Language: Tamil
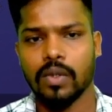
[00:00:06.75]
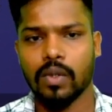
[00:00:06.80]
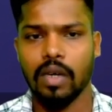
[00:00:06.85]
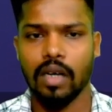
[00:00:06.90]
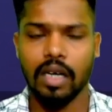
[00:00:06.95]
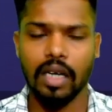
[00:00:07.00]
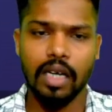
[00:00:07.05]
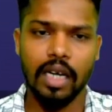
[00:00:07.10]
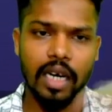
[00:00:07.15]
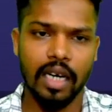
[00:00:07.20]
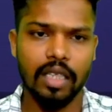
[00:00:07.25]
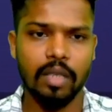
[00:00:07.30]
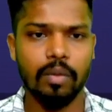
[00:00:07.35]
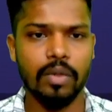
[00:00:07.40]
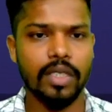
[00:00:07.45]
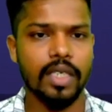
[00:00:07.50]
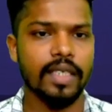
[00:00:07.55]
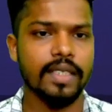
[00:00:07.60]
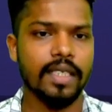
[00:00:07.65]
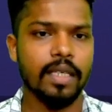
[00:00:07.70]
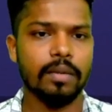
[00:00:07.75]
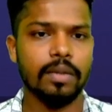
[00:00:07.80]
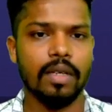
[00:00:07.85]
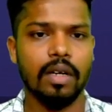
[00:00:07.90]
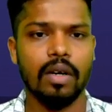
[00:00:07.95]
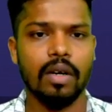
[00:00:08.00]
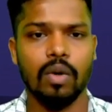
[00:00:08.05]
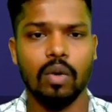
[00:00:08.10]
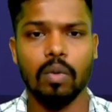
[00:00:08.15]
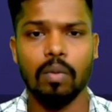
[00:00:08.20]
ஸோ ஆல்ரெடி நடந்து முடிஞ்ச
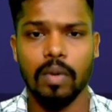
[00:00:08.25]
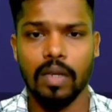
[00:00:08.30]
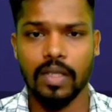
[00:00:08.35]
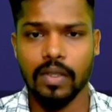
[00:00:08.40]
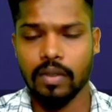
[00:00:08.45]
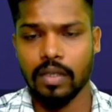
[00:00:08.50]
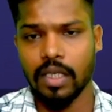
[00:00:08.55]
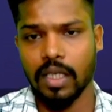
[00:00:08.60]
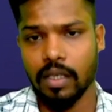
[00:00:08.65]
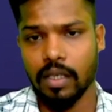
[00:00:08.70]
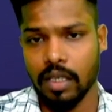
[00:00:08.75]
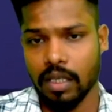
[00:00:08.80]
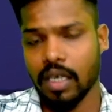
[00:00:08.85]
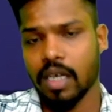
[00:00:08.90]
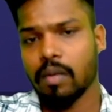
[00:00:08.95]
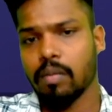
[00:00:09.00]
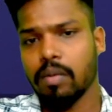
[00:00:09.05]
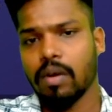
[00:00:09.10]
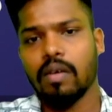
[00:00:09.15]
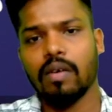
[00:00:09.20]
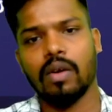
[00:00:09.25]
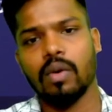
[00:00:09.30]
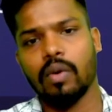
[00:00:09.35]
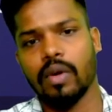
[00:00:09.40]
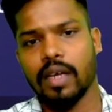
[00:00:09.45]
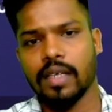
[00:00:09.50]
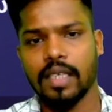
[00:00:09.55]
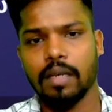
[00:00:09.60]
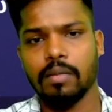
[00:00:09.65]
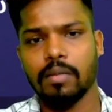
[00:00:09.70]
எக்ஸாம்ஸ் ஆகட்டும் ப்ளஸ் வந்து இதுக்கப்புறம்
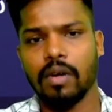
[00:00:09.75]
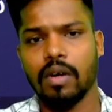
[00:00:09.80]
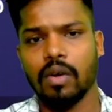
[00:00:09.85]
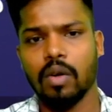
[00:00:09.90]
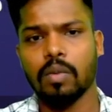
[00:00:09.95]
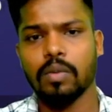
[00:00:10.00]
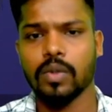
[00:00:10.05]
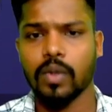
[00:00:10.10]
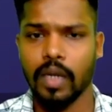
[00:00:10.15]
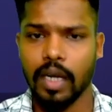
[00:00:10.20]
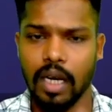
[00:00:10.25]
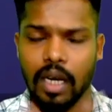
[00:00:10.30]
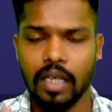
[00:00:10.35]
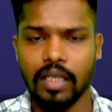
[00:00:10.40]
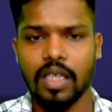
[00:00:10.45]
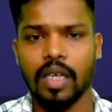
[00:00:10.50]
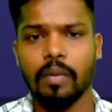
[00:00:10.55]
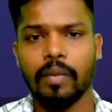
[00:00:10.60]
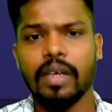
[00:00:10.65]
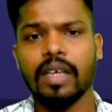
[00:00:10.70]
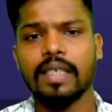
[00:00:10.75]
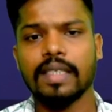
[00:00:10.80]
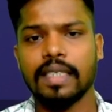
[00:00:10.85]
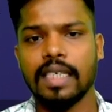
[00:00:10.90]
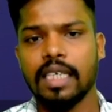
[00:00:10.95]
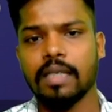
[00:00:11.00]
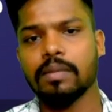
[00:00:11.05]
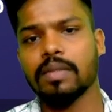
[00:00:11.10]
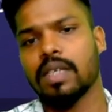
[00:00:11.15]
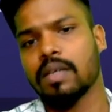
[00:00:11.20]
வரக்கூடிய எக்ஸாம் ஆகட்டும் ஸோ எல்லாத்துலேயுமே
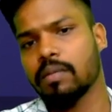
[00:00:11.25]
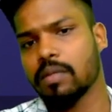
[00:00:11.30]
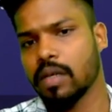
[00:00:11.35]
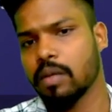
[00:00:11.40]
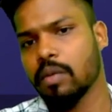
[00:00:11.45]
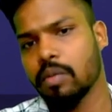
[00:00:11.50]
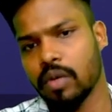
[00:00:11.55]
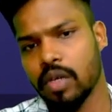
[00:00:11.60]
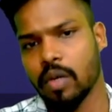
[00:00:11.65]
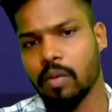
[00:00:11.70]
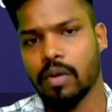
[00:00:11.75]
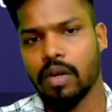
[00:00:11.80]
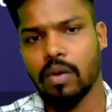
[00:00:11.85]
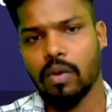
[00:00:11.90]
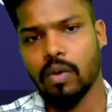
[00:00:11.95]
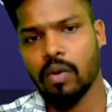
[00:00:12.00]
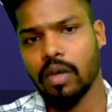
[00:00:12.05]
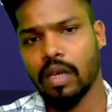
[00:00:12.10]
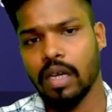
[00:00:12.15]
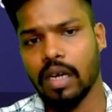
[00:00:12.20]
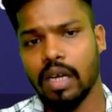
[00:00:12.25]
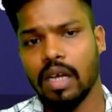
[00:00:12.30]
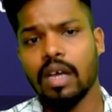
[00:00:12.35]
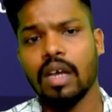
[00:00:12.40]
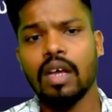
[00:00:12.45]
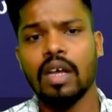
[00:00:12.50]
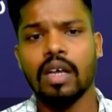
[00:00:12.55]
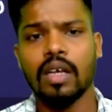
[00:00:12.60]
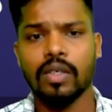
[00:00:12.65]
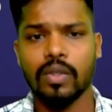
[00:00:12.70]
ஸ்கீம்ஸ் ரொம்ப ரொம்ப முக்கியமான ஒன்று ஓகேங்களா